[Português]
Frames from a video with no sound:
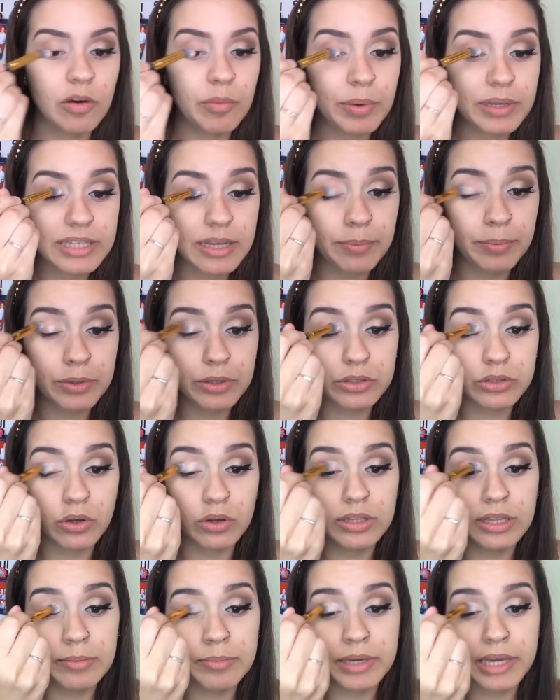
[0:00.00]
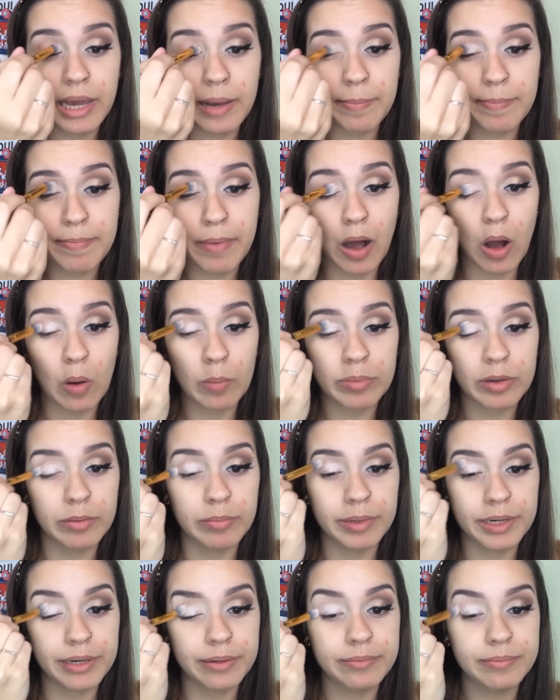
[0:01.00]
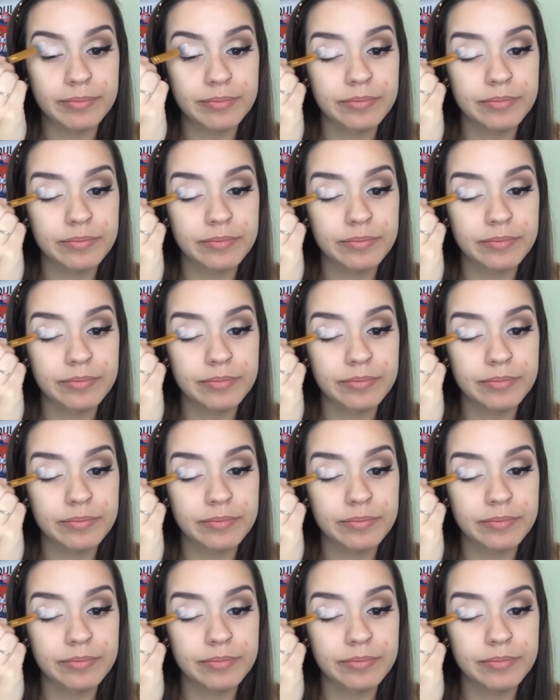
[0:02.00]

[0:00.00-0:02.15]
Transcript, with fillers: Vou passar por toda a minha pálpebra.